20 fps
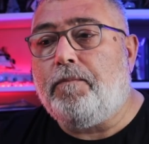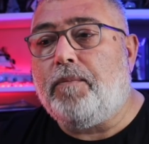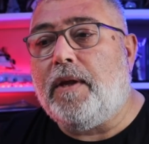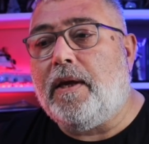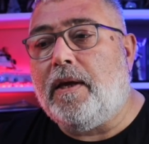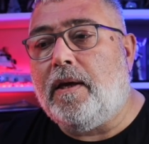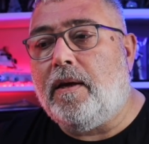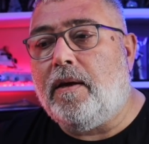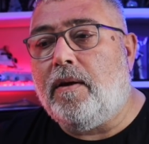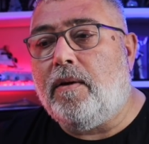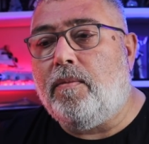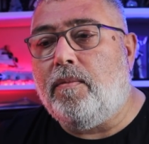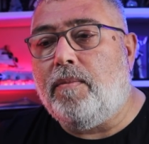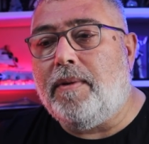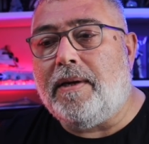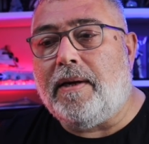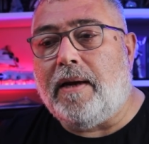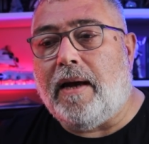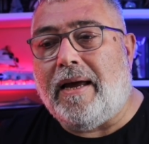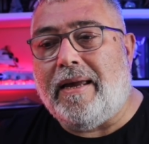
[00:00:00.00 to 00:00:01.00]
e,
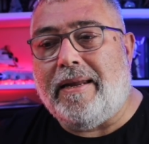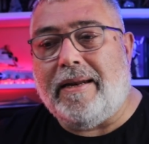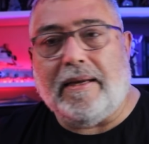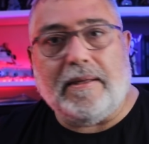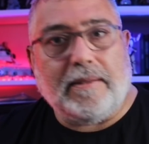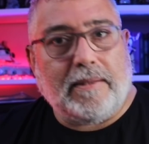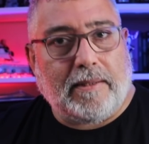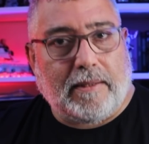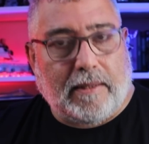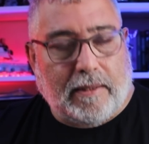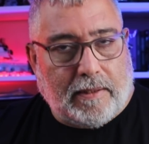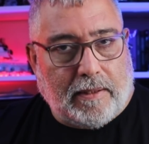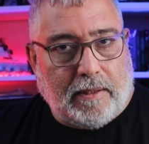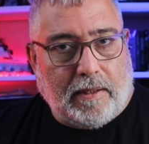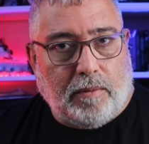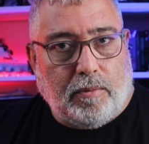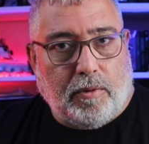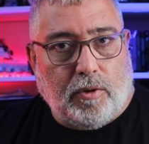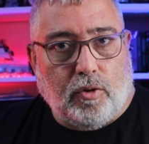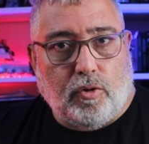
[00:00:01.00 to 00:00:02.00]
bir hayran
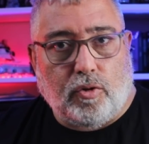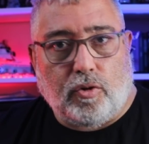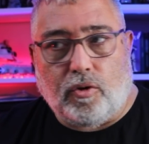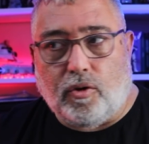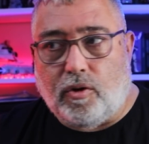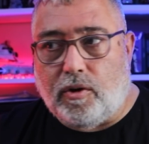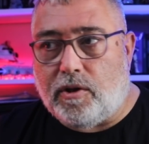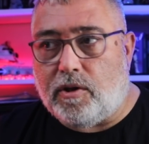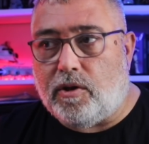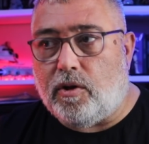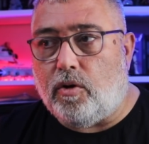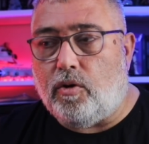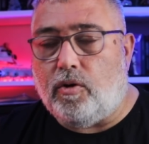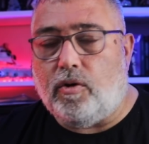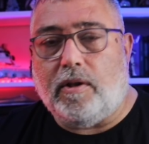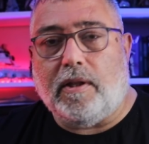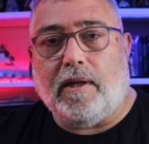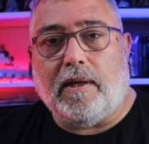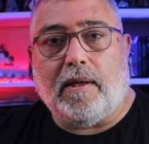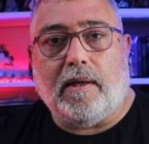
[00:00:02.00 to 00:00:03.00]
sitesi gibi düşünün. İşte
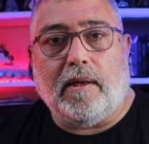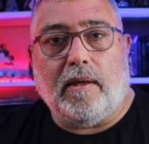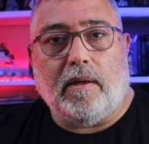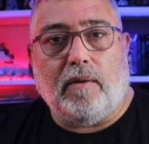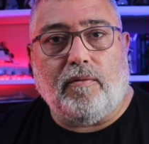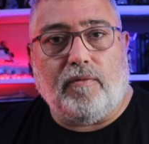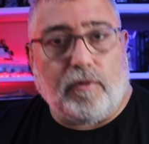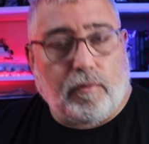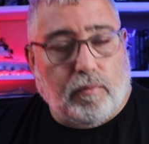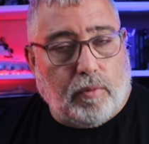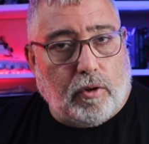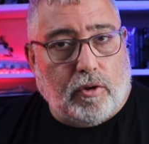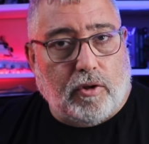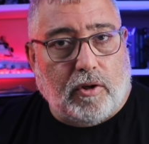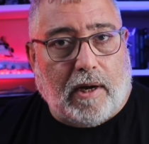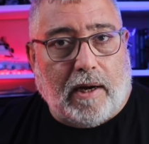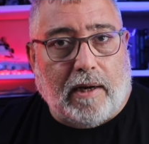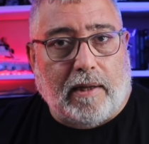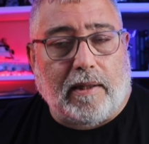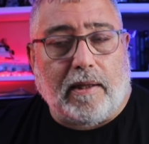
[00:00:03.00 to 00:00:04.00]
oyundaki
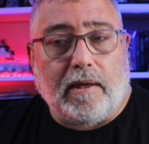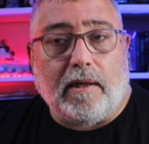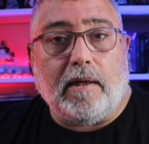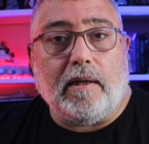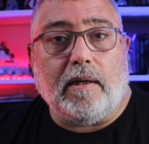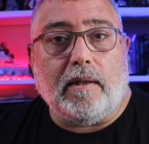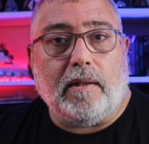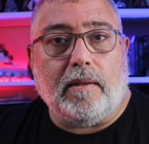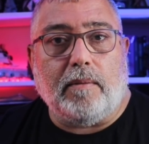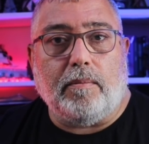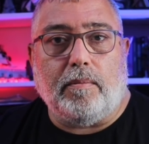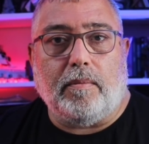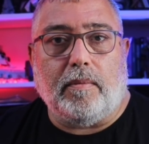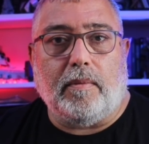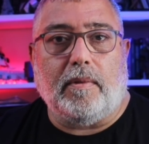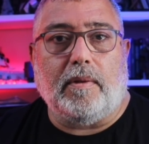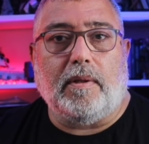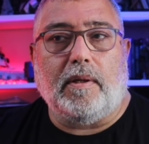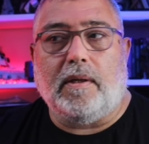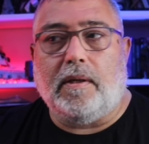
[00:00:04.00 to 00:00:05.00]
futbolcu kartlarının
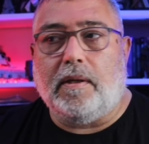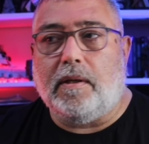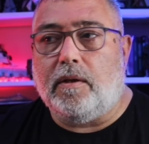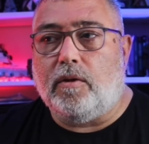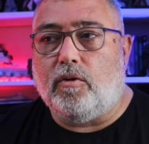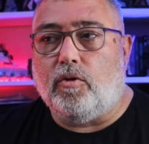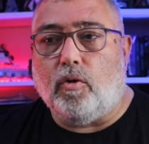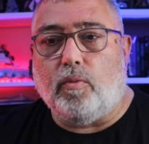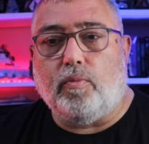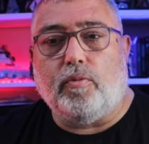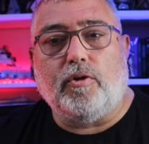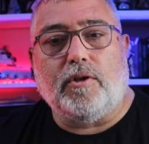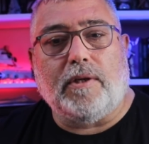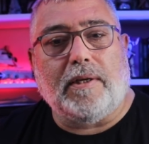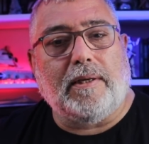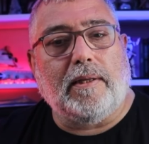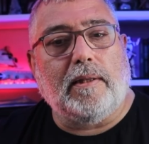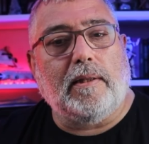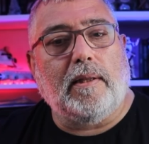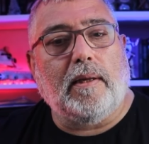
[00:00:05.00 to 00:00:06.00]
e, toplu
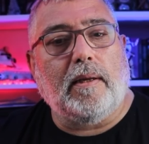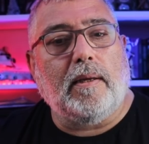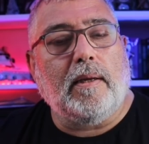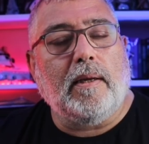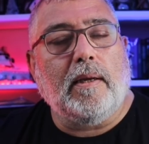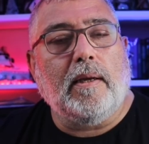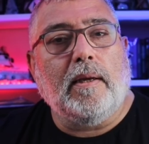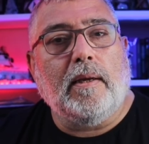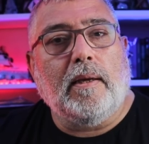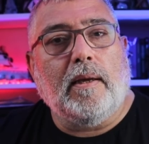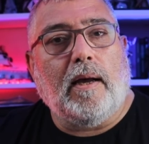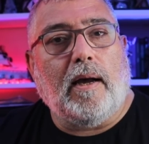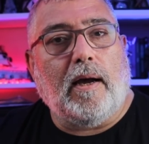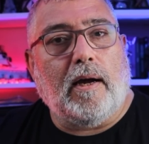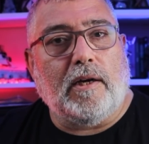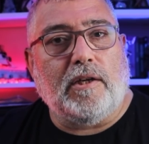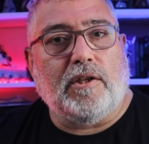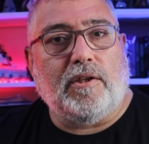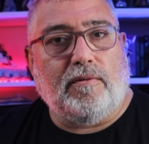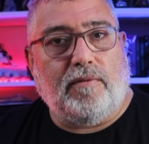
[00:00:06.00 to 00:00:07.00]
şekilde
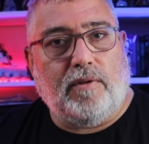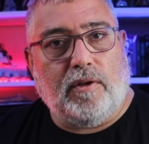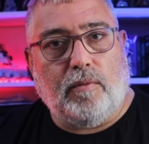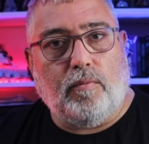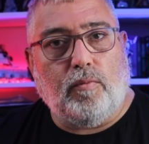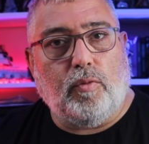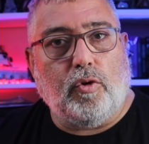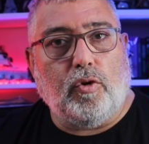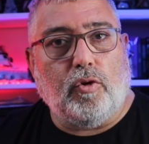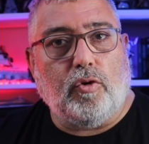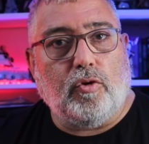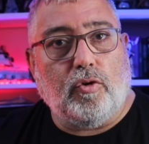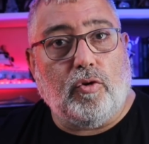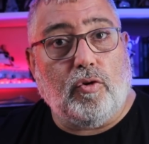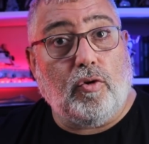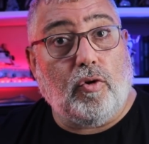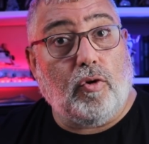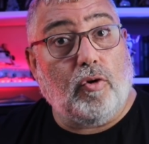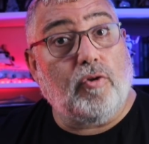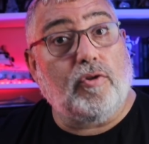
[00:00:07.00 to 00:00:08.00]
arşivinin
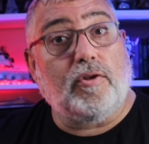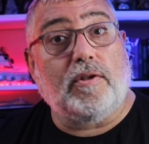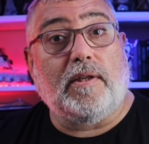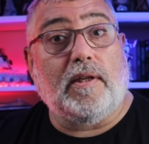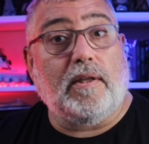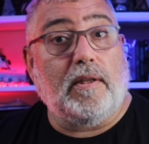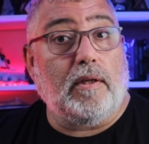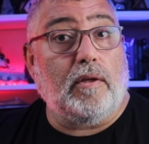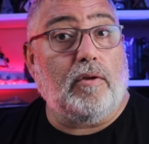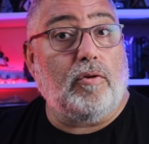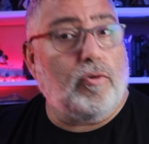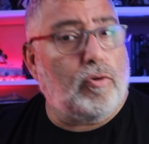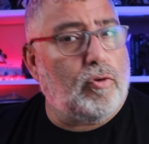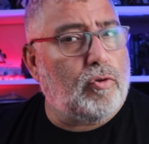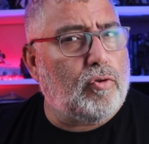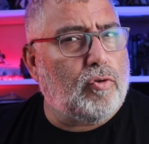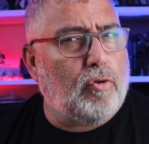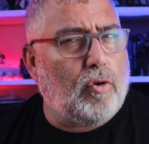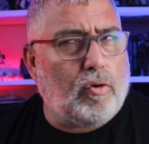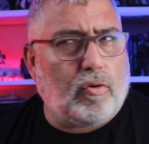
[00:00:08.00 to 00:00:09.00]
bulunduğu o sitede
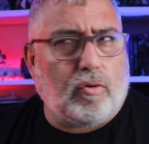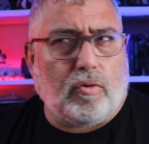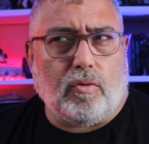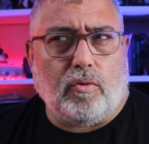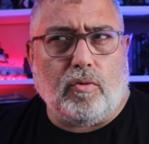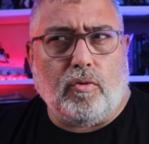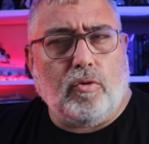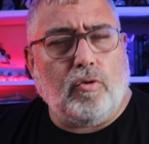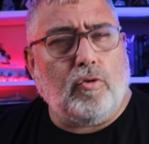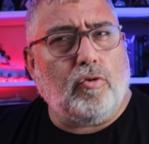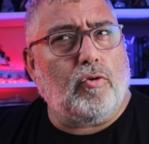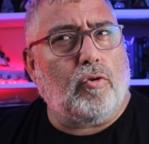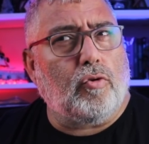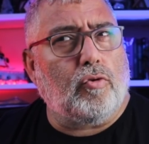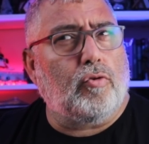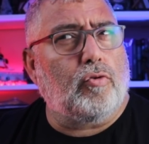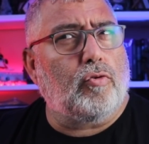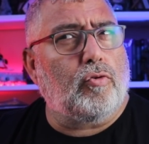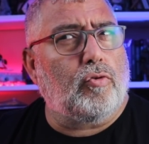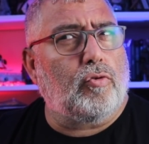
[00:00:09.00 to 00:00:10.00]
100
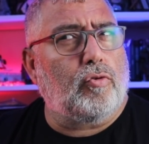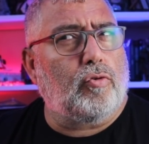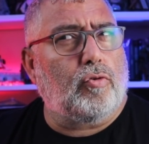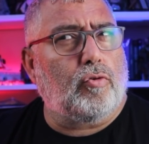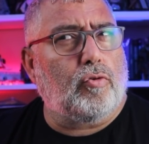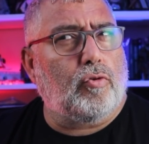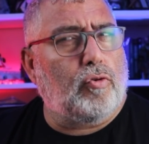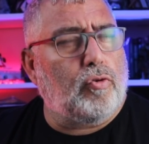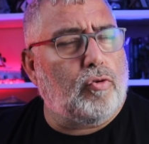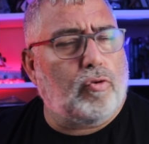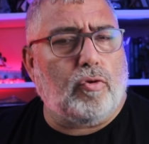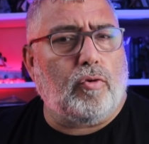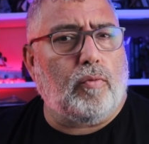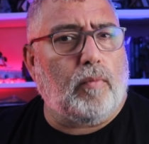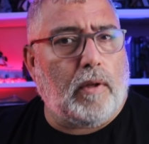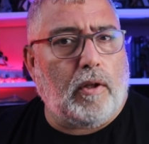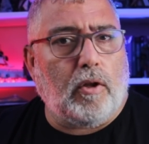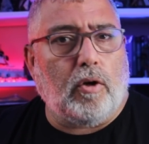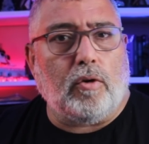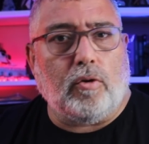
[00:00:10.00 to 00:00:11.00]
130 küsür
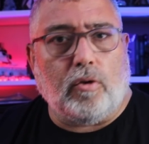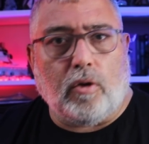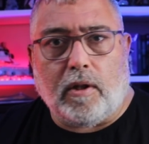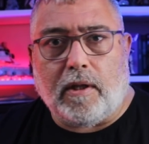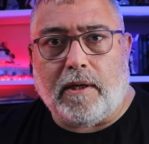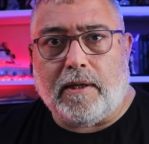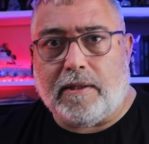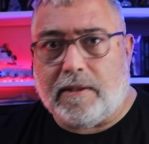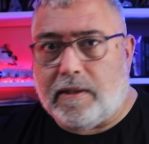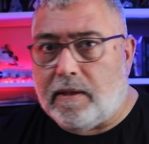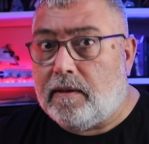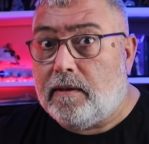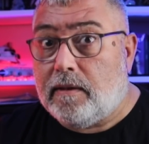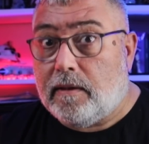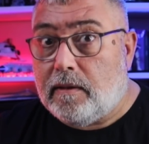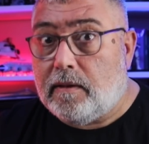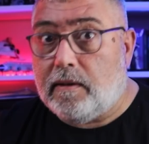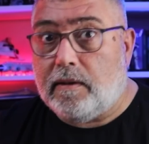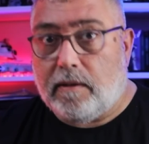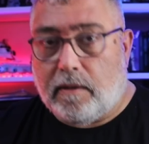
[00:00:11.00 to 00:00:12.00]
milyon dolara
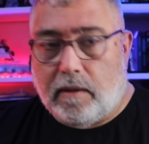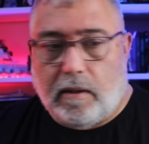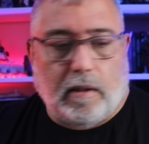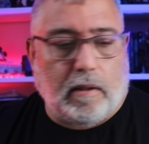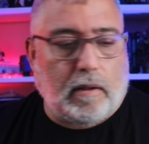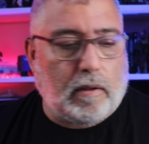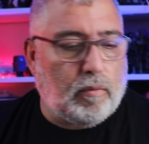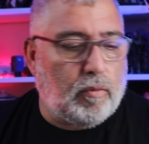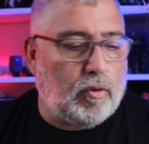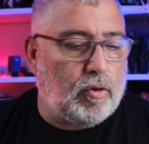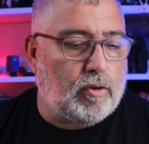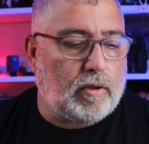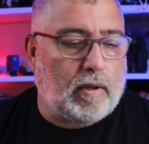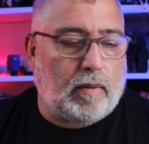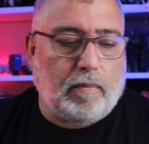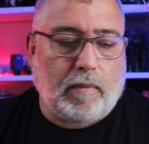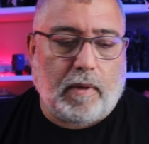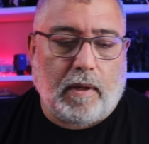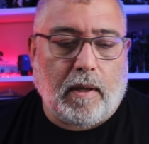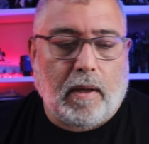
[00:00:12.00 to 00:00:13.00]
satıldı yanılmıyorsam.